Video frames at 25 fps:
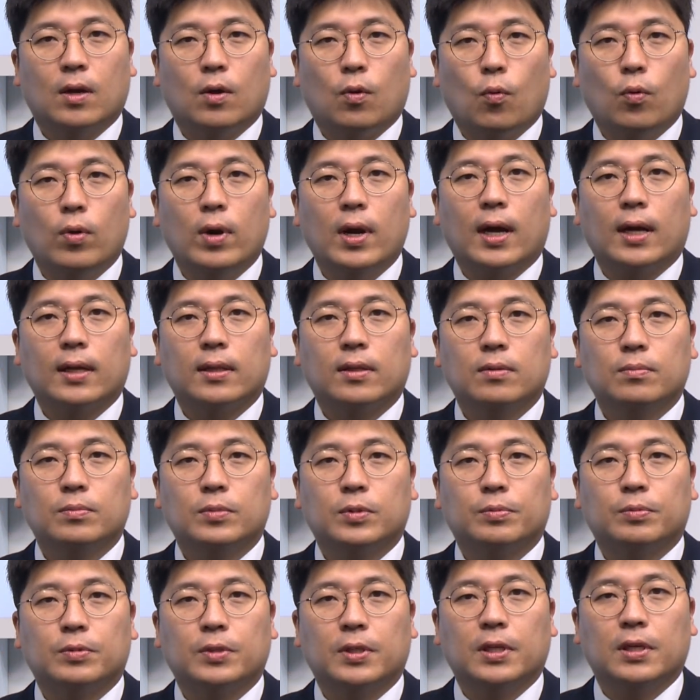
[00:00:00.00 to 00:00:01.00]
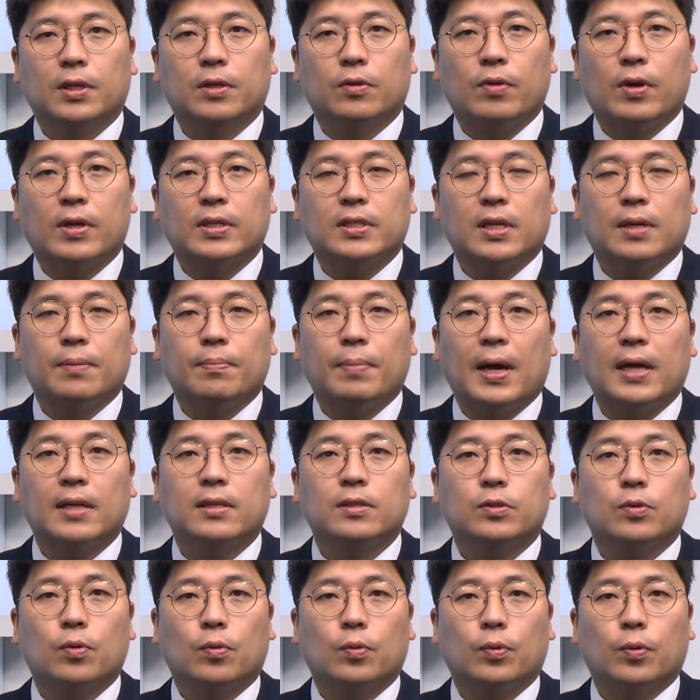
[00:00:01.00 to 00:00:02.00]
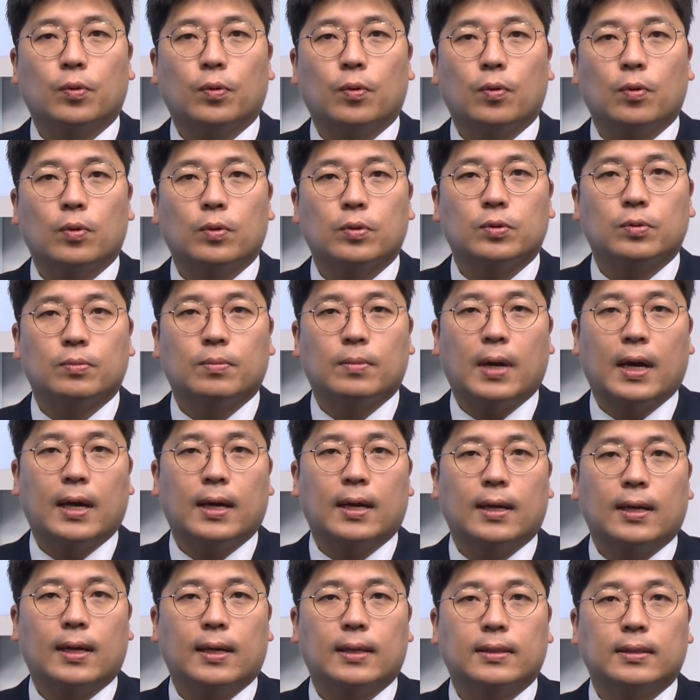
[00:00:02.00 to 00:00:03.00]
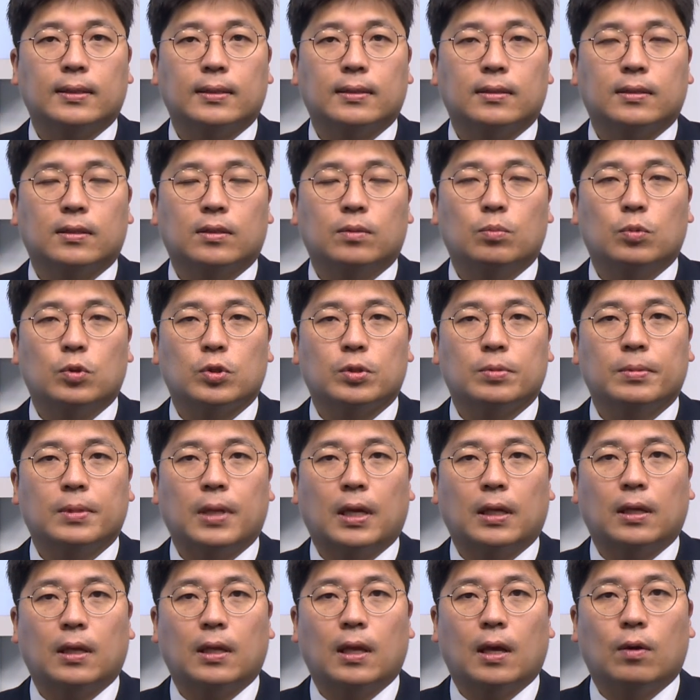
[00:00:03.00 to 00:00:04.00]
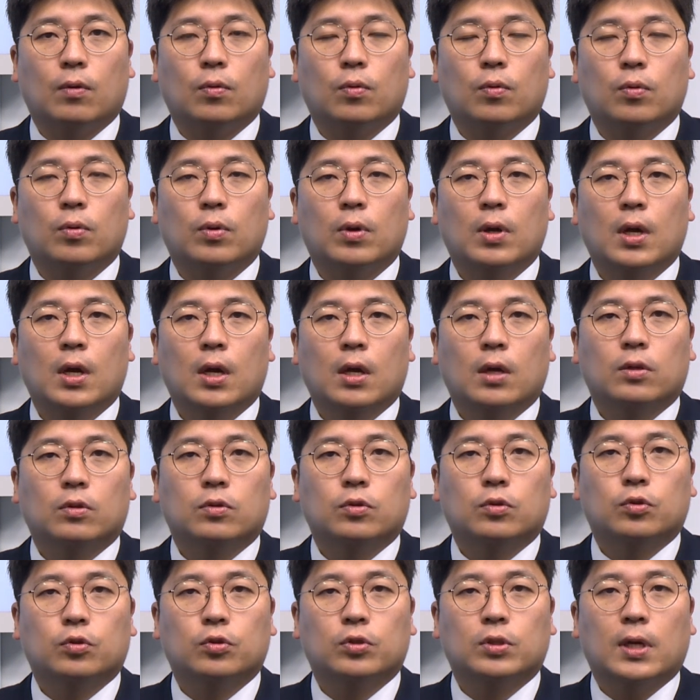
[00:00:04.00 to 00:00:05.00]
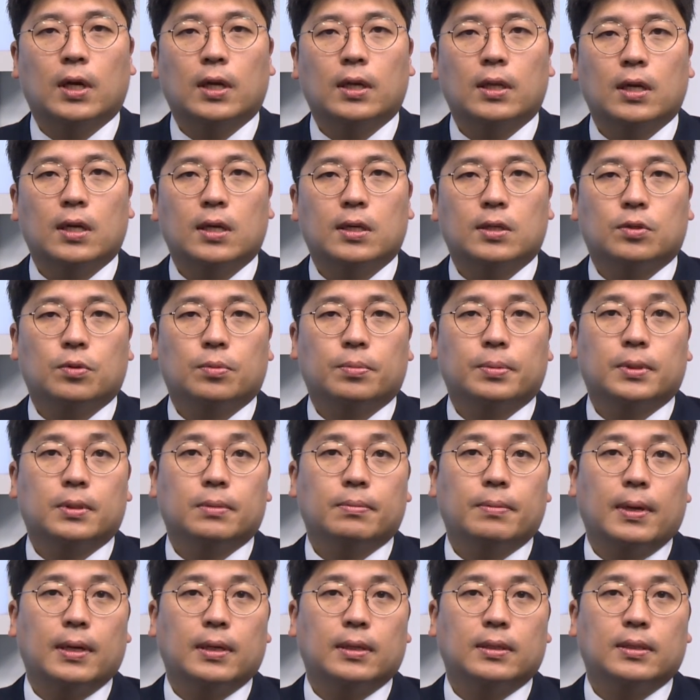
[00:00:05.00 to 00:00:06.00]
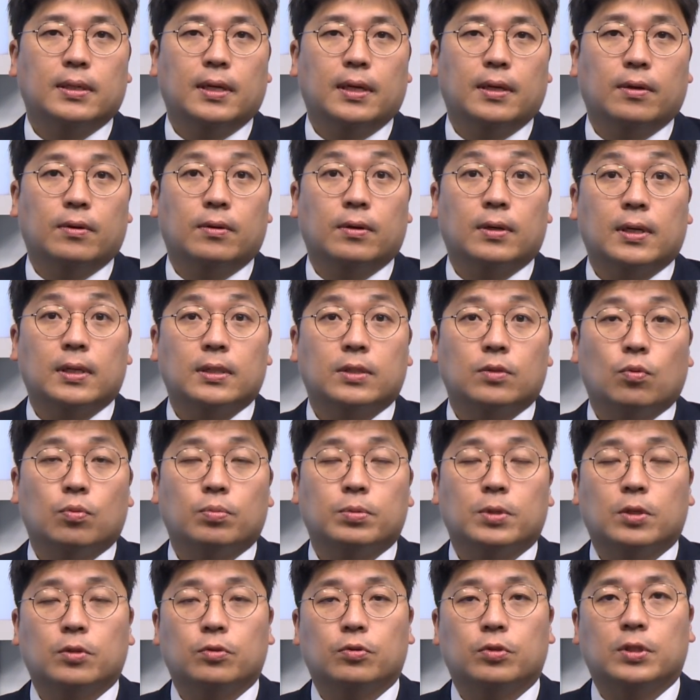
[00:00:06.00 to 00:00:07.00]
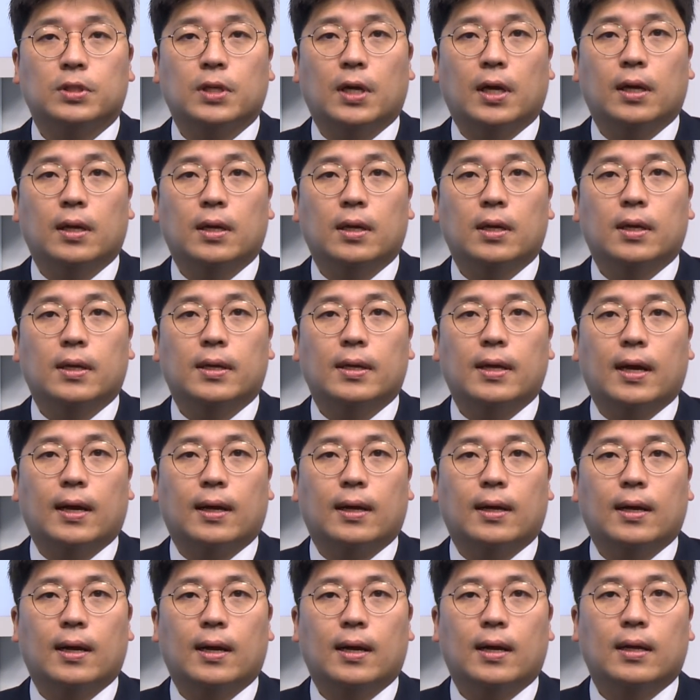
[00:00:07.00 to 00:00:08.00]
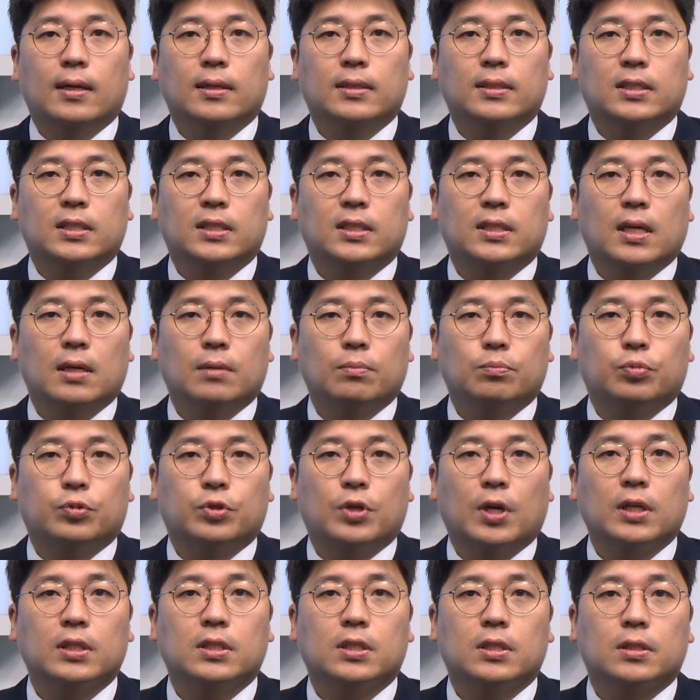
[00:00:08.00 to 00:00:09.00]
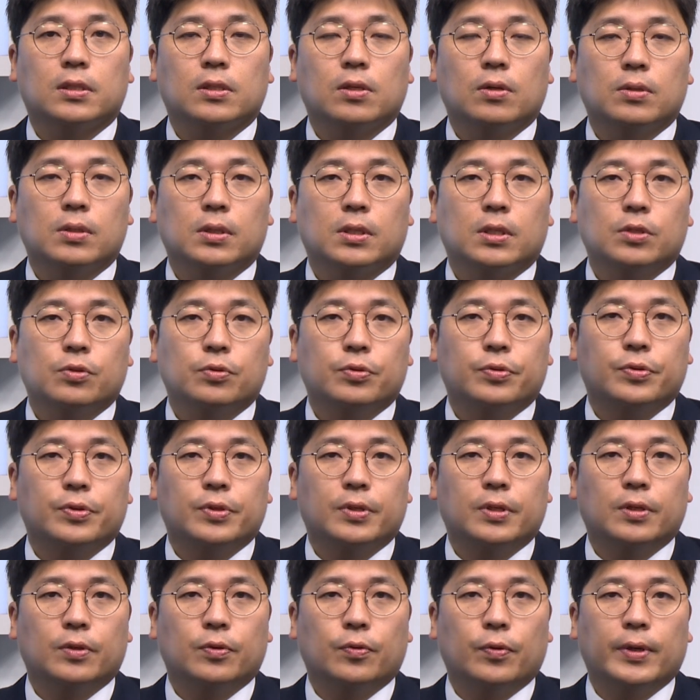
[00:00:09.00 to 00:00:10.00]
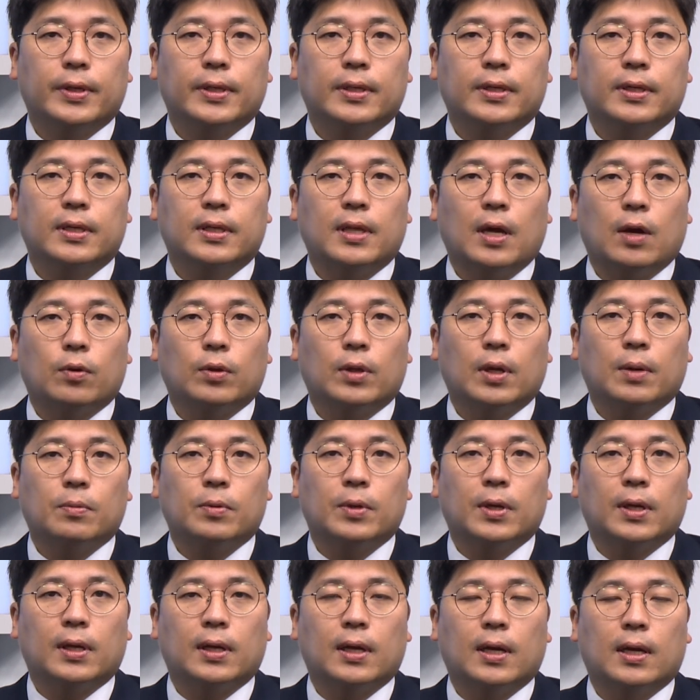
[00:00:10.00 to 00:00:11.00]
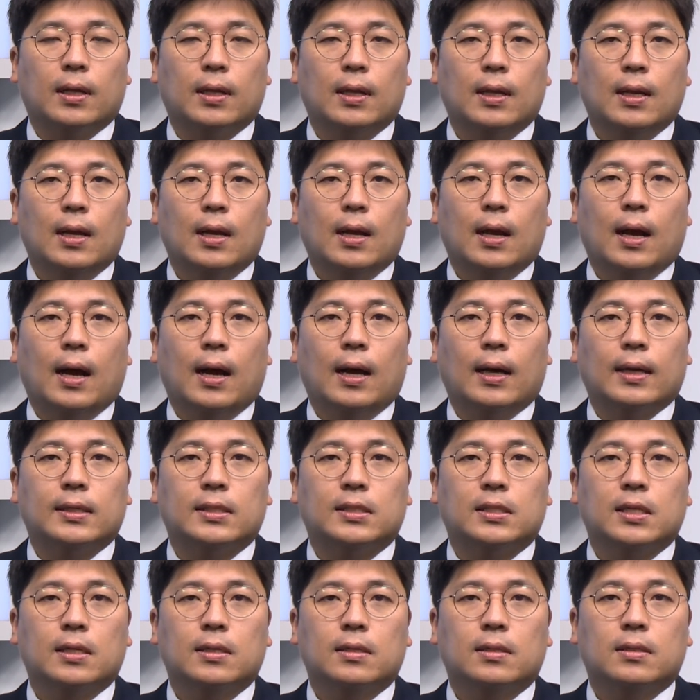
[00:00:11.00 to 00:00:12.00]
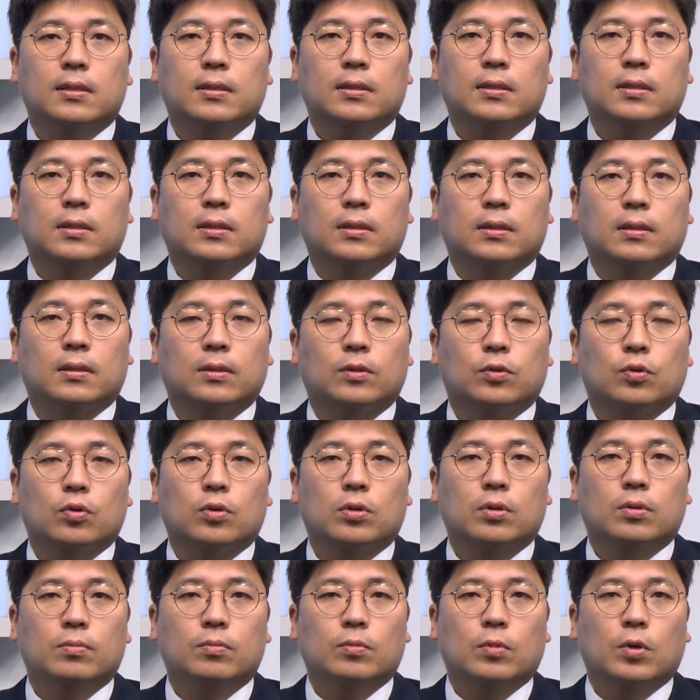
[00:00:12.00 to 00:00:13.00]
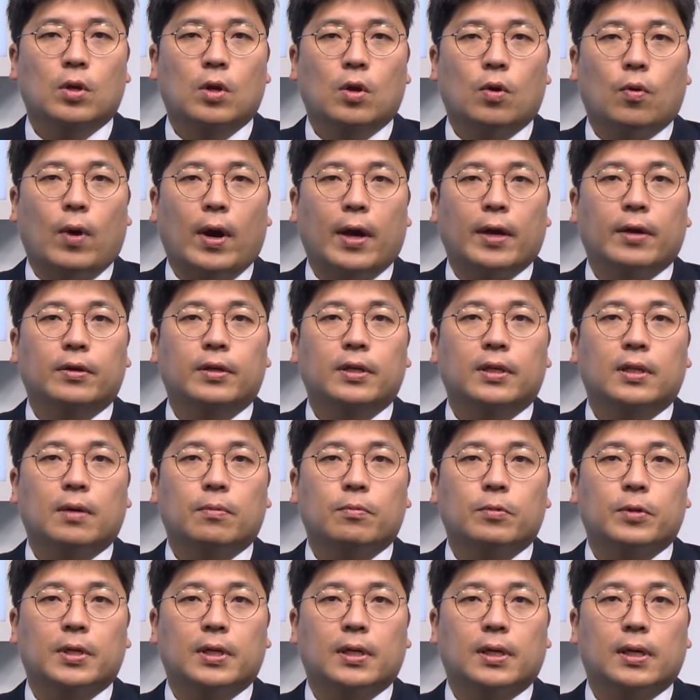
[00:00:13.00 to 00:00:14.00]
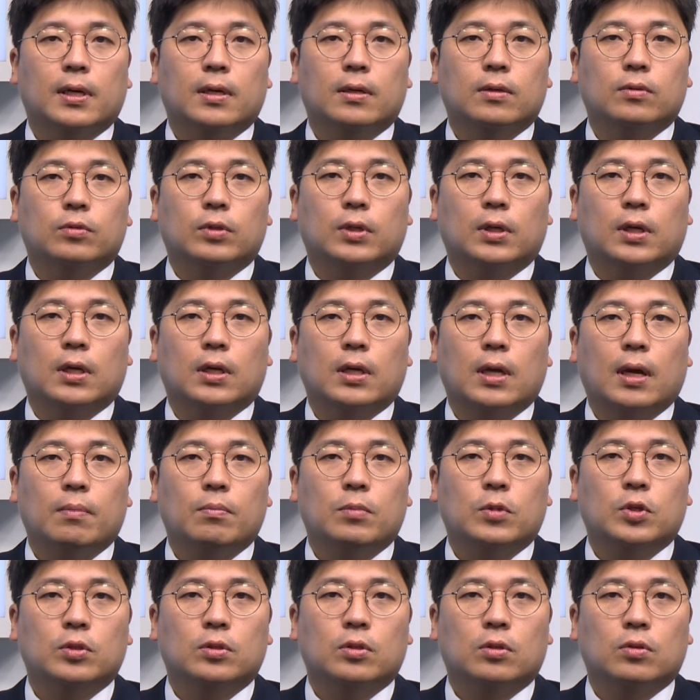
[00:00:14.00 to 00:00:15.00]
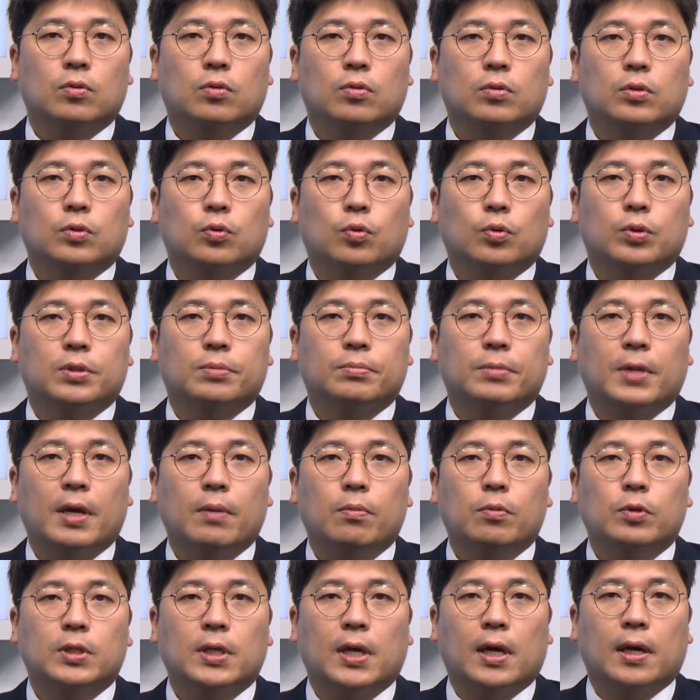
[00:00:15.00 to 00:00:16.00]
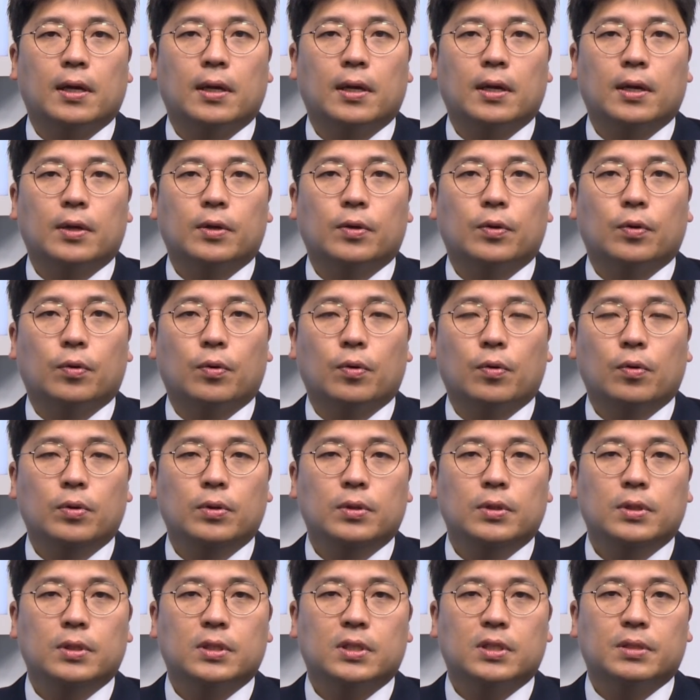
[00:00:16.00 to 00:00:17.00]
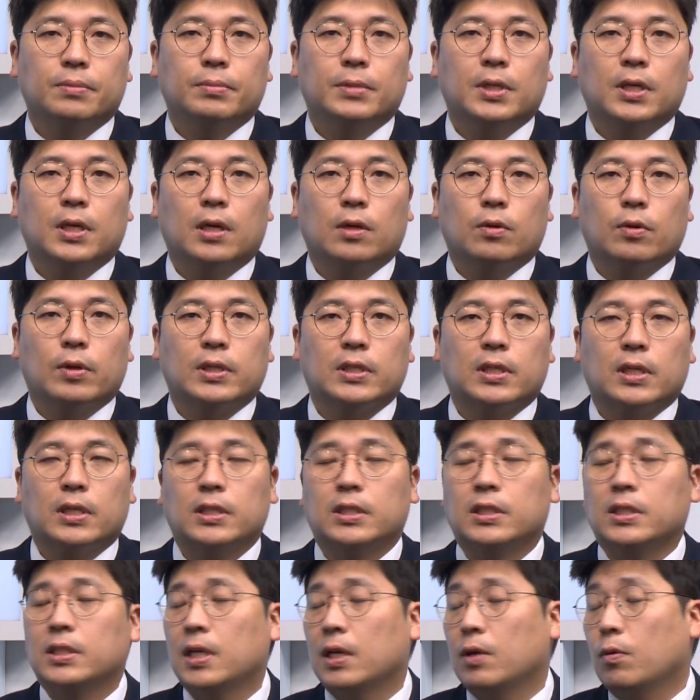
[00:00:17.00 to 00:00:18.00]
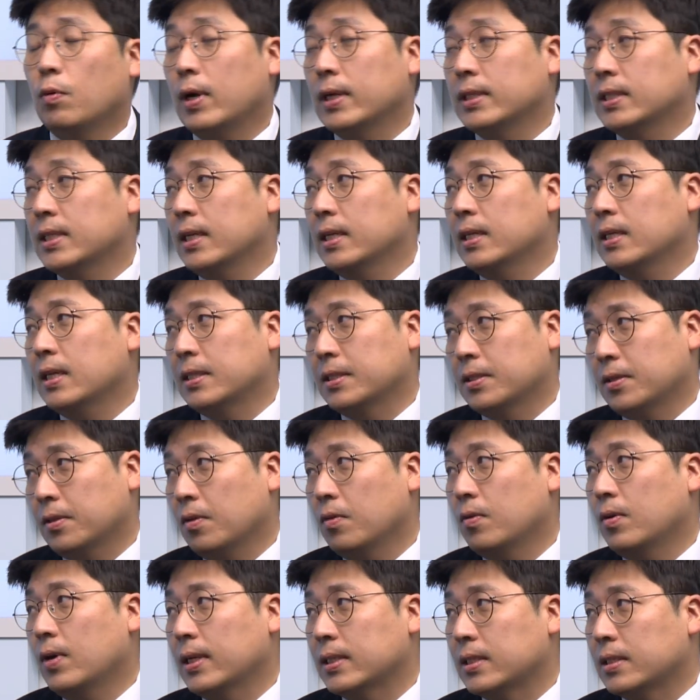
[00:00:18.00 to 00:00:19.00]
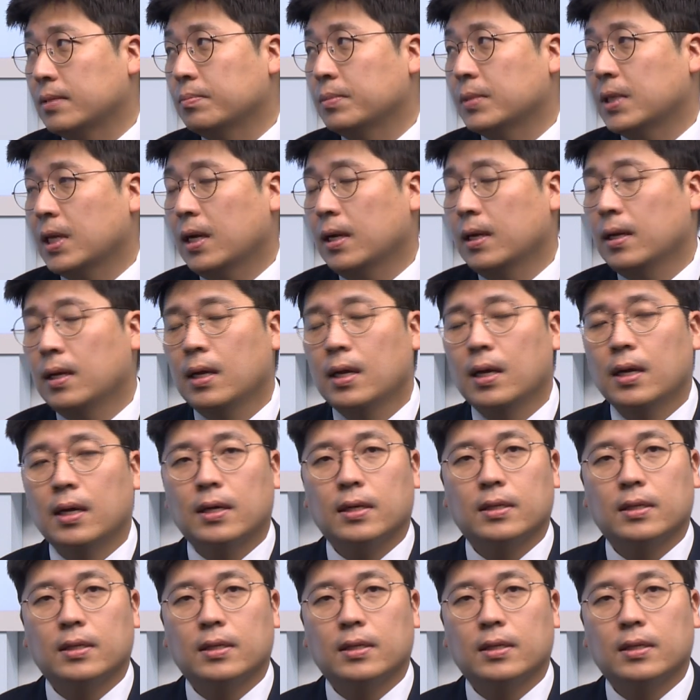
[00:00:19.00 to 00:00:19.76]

올라갔던 부분이 굉장히 빠른 속도로 좀 하락하는 그런 모습이 나타났고 또 중간에 소프트뱅크의 여러 가지 옵션 투자 음. 약간 시장 불확실성을 키울 수 있는 요인들이 나오다 보니까 아 이제는 조금 과열이다 보니까 우리가 한 번 정도는 조심을 해보자 이런 심리가 굉장히 시장에 확산이 됐었던 것 같습니다. 네.